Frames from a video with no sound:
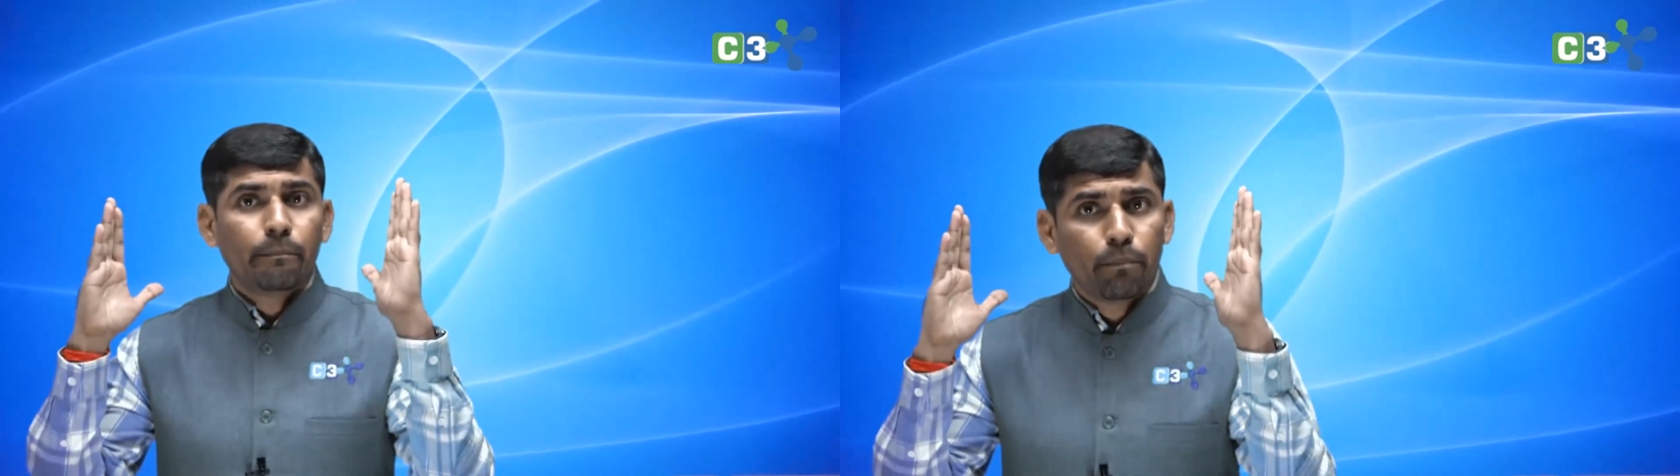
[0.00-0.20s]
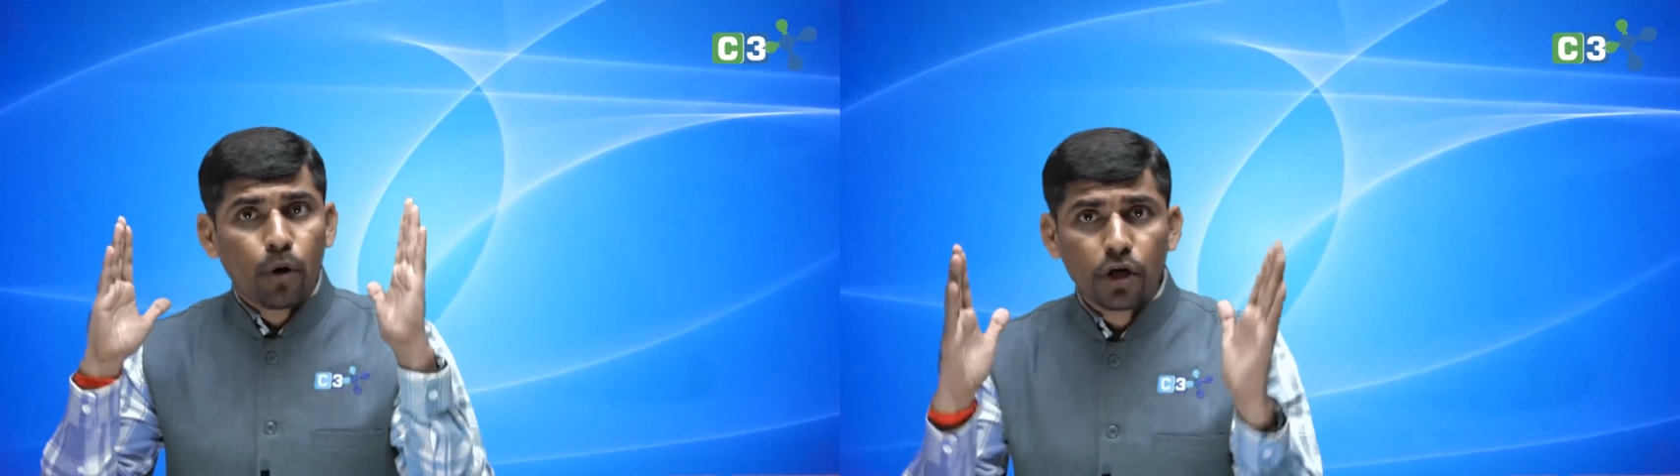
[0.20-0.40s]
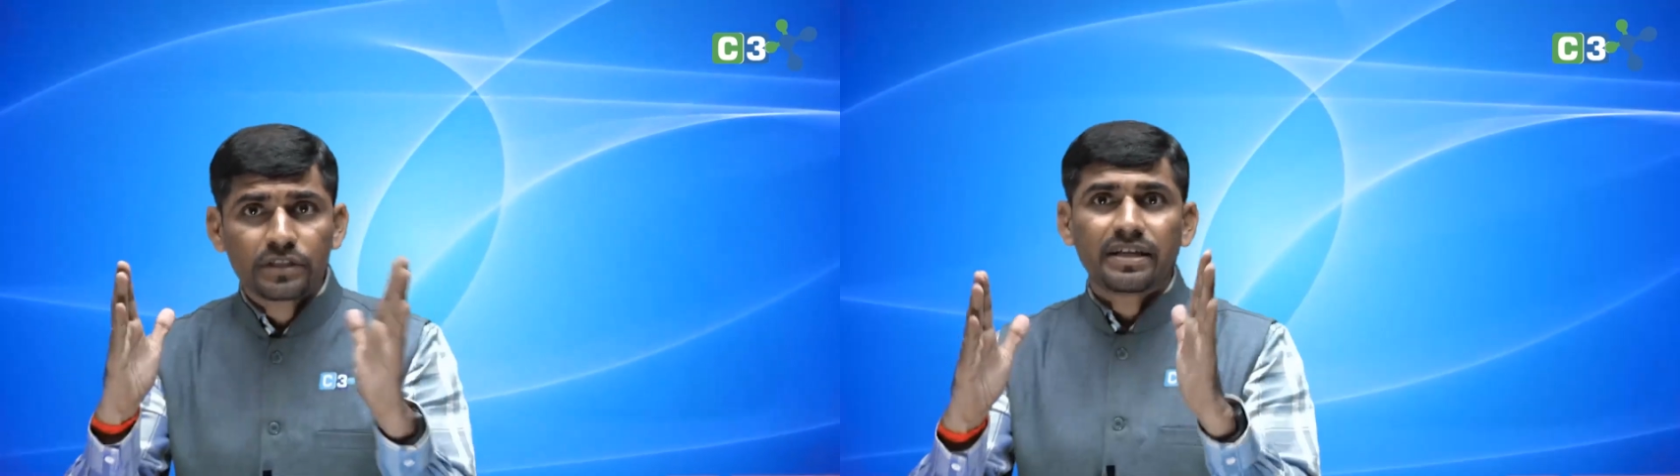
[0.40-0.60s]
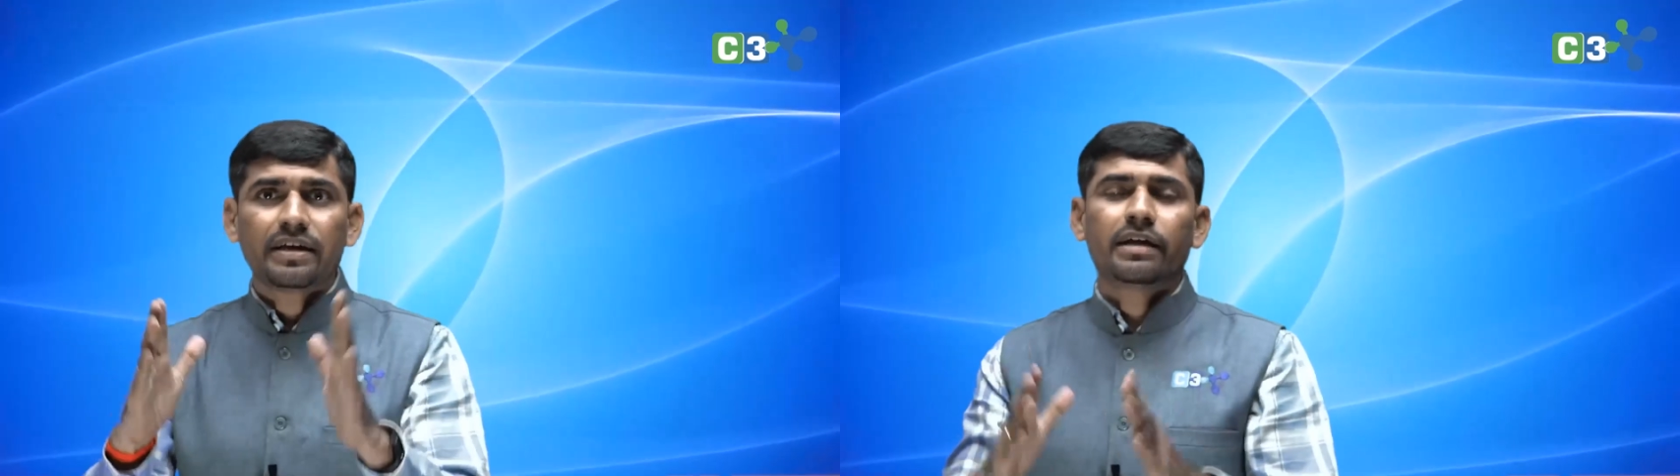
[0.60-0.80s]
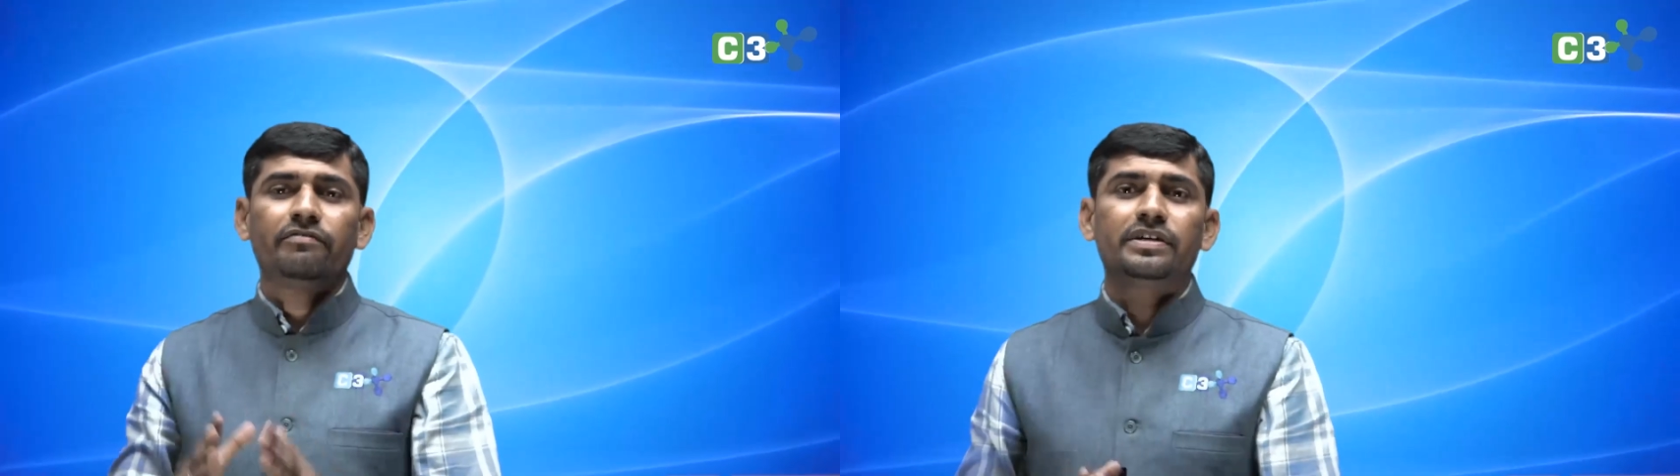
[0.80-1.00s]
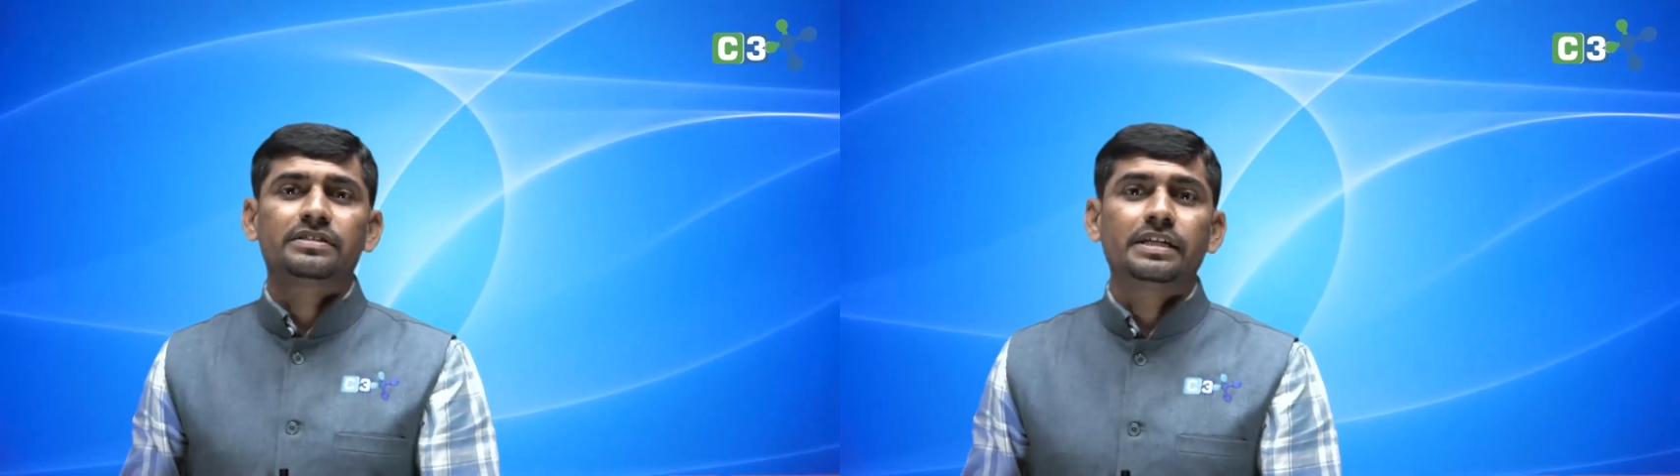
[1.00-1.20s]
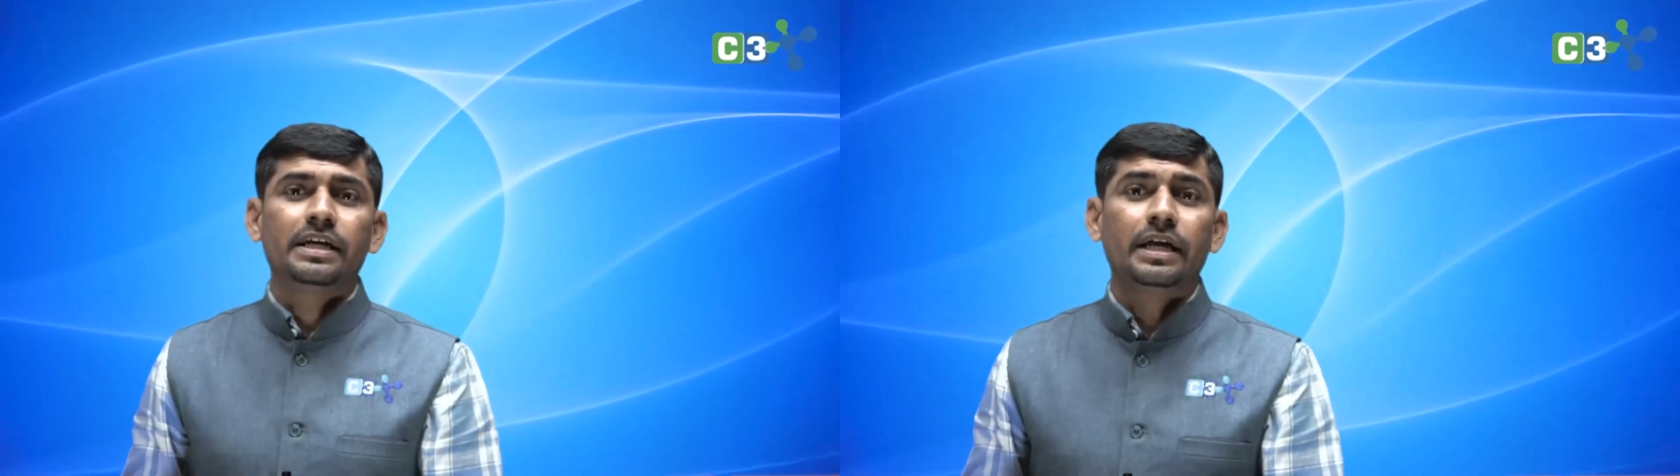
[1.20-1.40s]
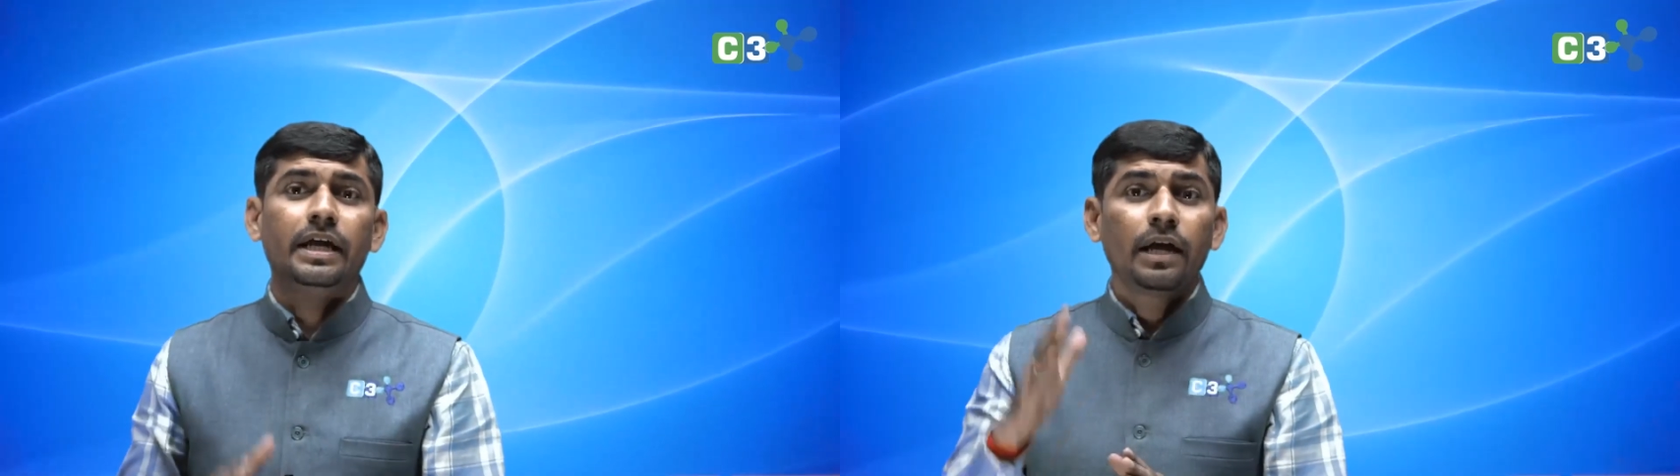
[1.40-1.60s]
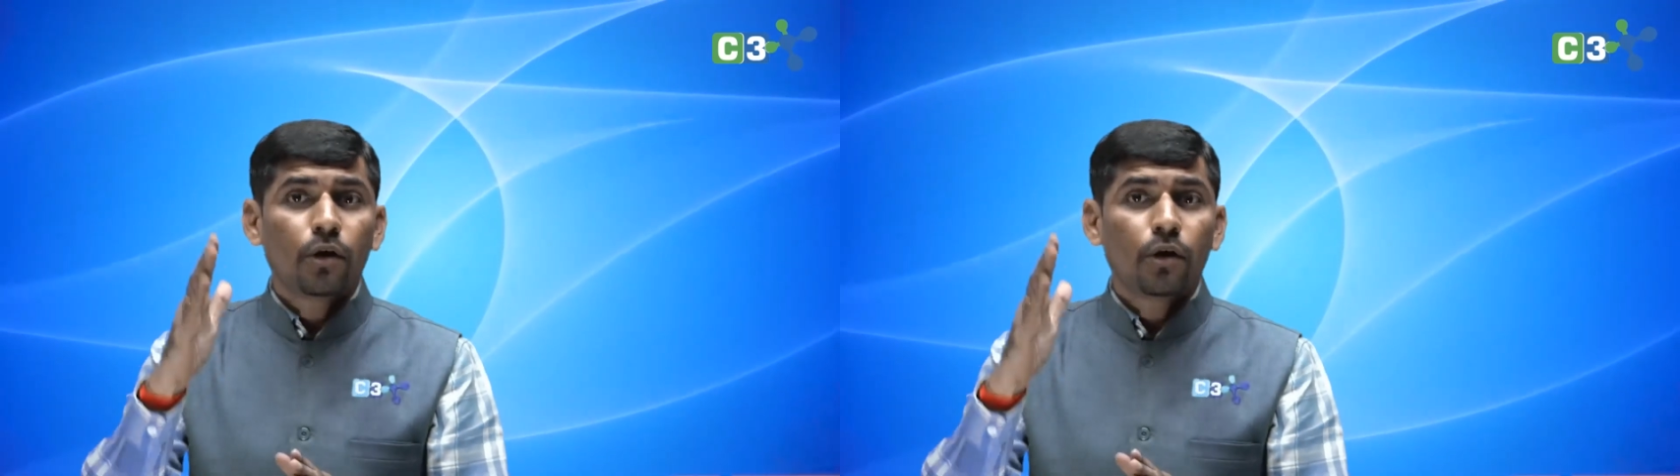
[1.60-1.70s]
बहुत सारे एफर्ट्स लिए हैं